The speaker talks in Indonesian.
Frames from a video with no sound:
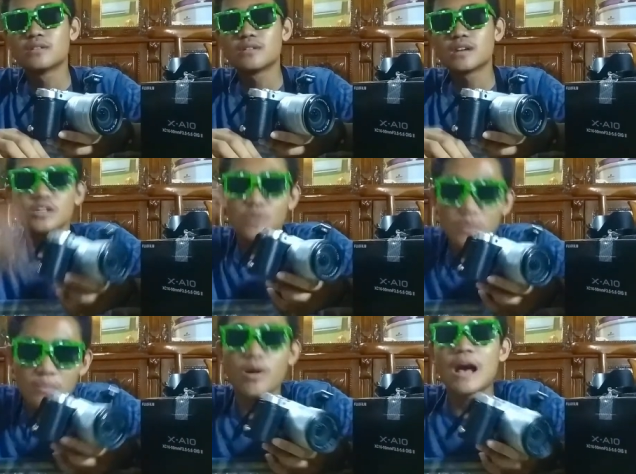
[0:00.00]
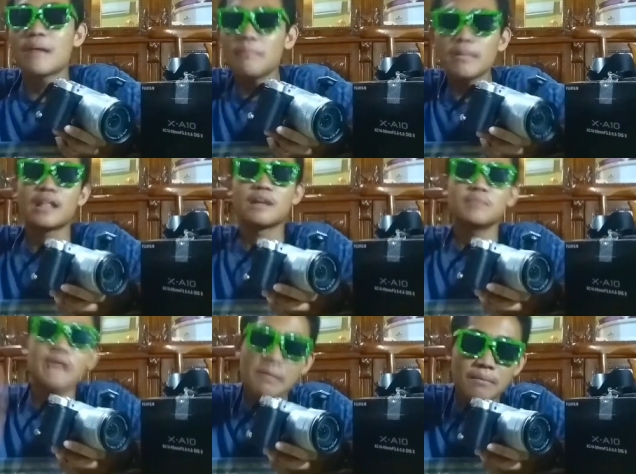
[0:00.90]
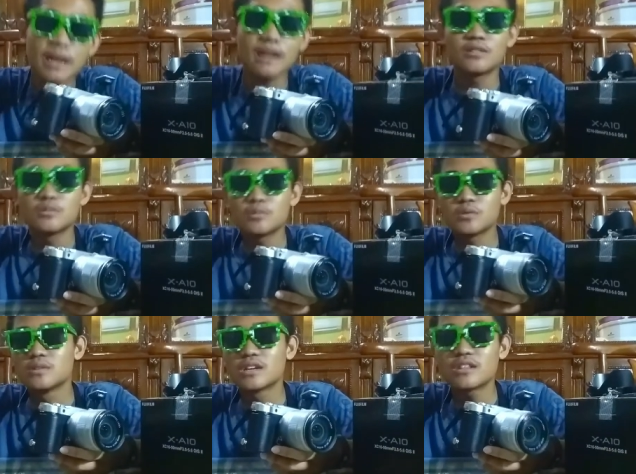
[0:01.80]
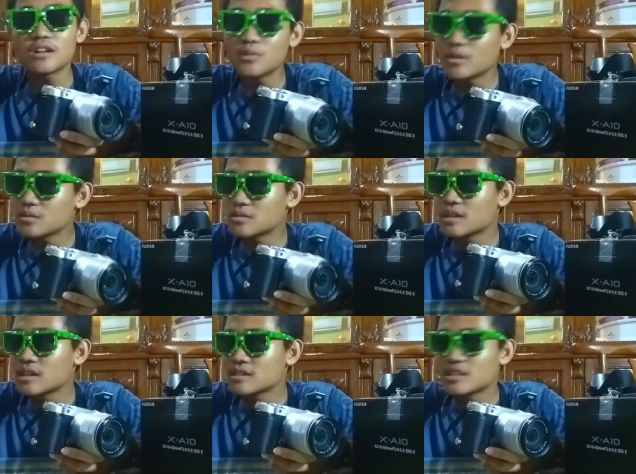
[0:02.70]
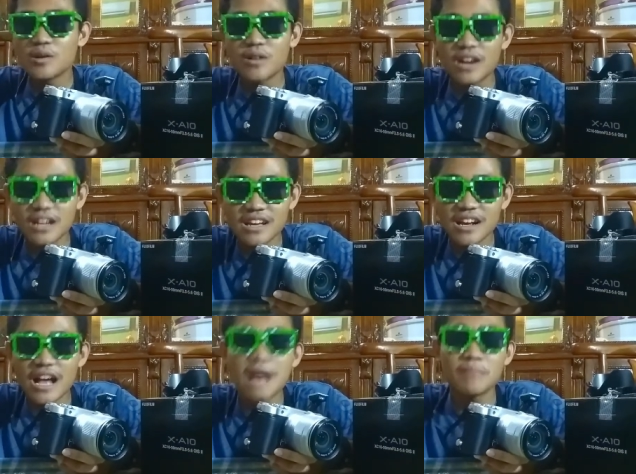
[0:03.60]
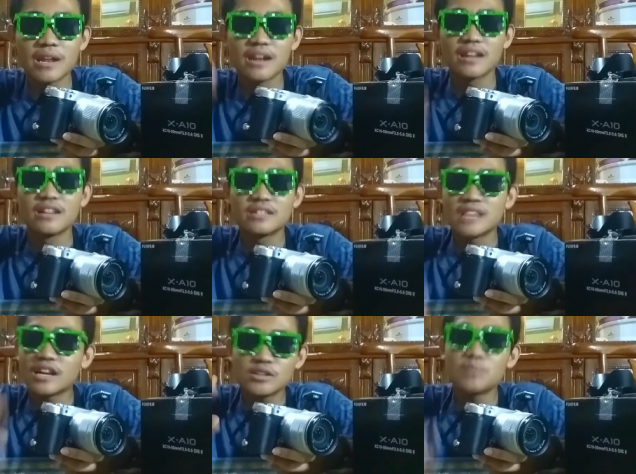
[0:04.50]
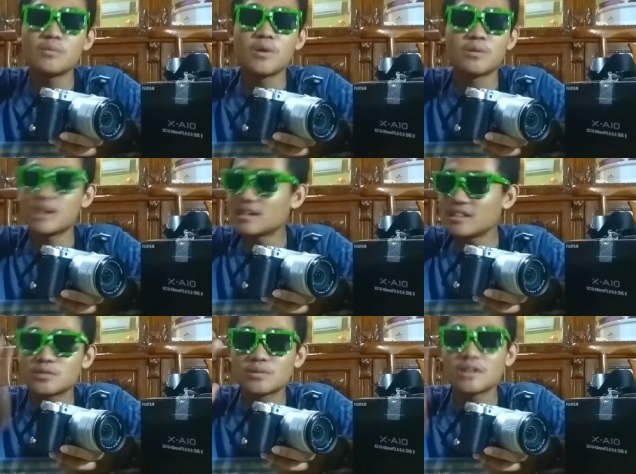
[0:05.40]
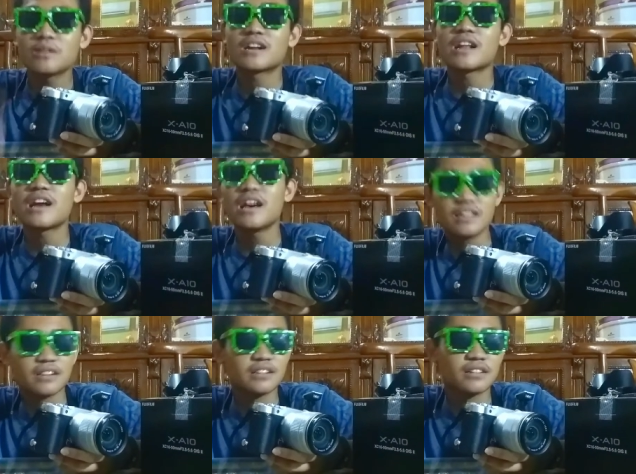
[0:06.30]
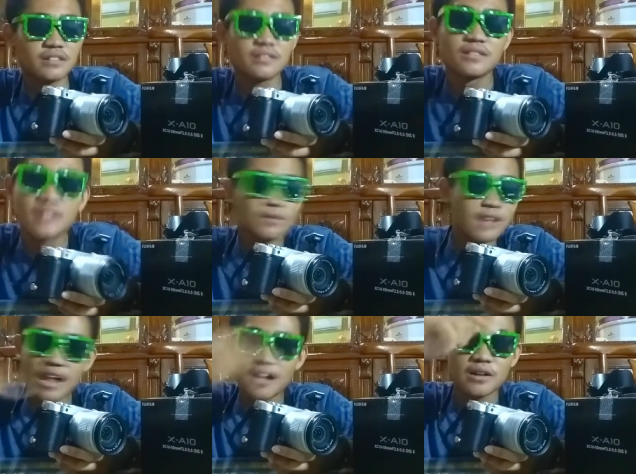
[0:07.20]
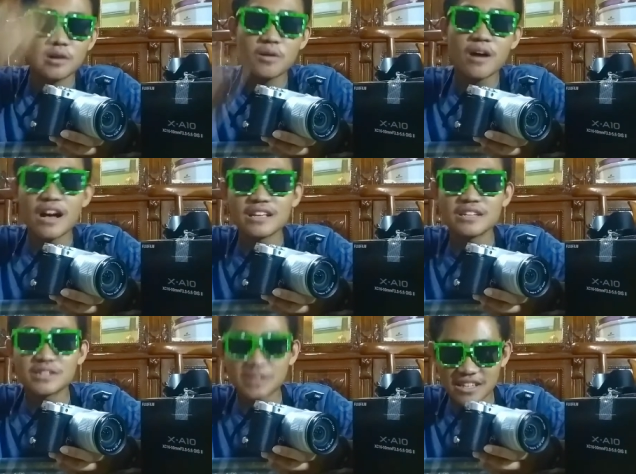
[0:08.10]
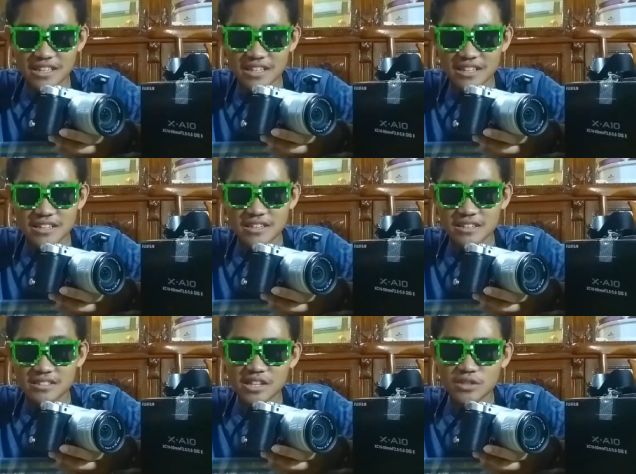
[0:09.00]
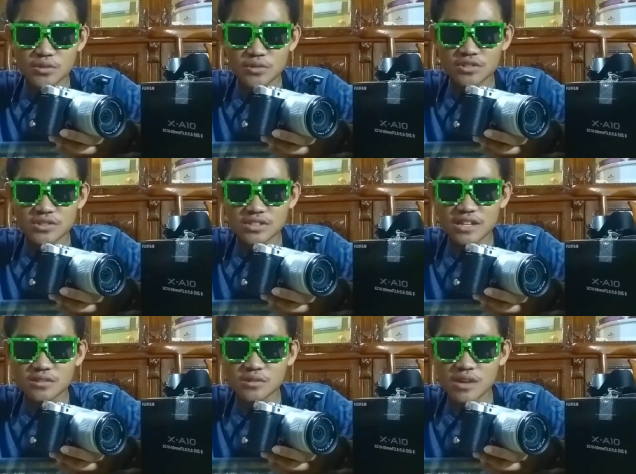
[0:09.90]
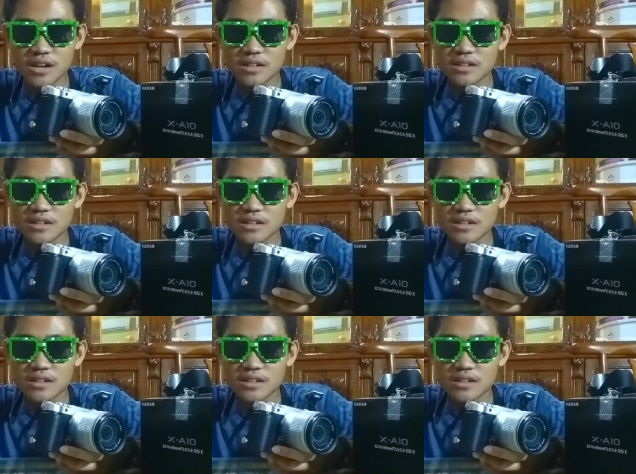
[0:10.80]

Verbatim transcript: Nggak sombong. sombong, humble lah. Di humble hidup tuh kita tuh harus jadi orang yang humble jangan sombong biar kita disukai orang lain gitu ya udah gua Ayeng coy stay tune terus channel gua